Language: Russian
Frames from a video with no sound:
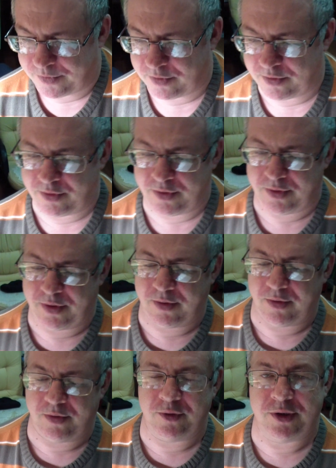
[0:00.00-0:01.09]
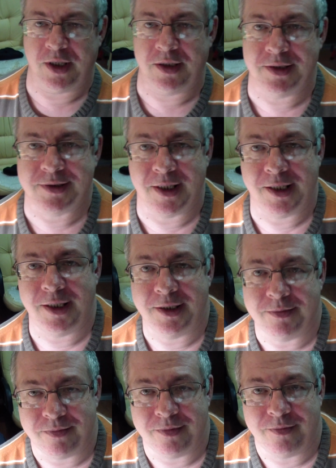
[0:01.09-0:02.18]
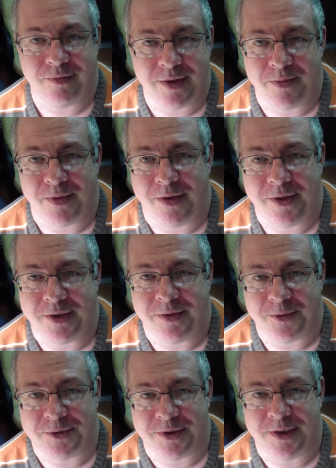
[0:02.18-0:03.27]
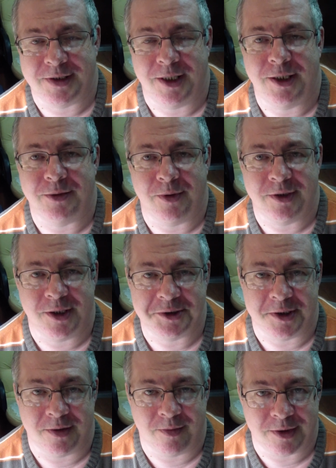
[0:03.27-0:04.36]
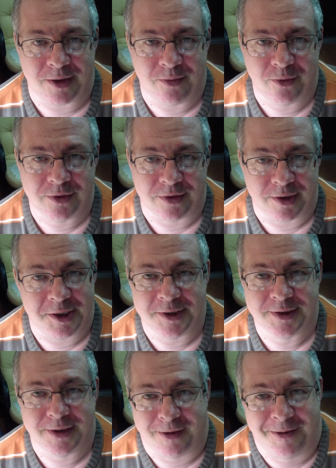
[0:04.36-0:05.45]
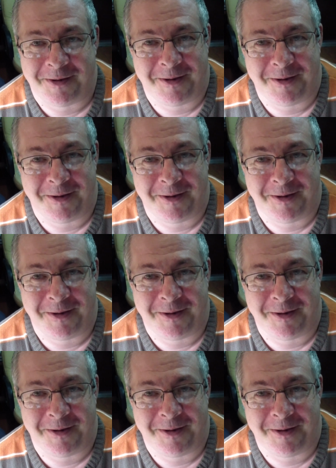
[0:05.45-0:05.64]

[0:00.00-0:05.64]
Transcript: э, вот я несколько лет, вы не поверите, просто несколько лет монтажником отработал, я не знал.